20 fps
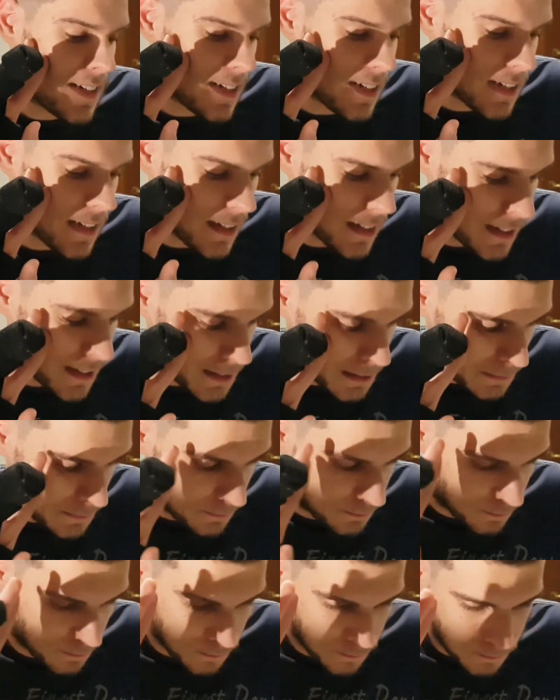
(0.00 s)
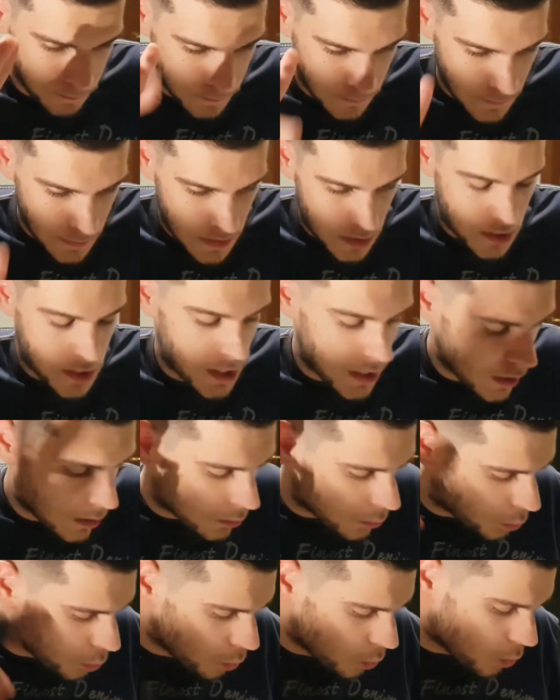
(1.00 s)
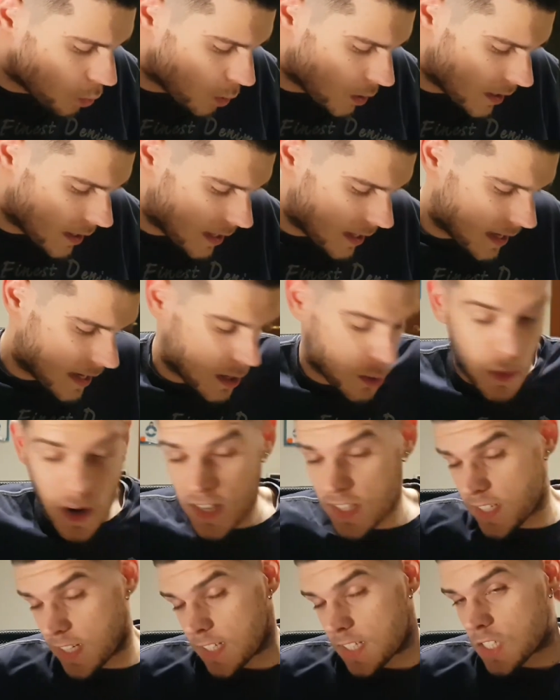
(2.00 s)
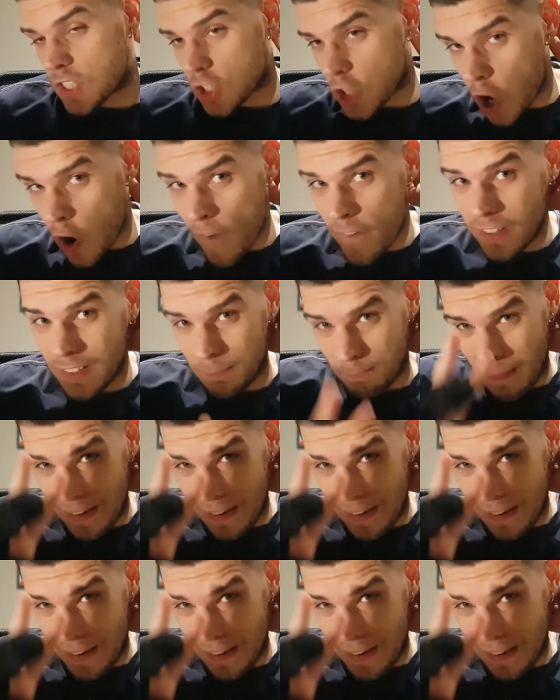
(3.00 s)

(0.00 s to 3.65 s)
ehm, Sing 2 e West Side Story.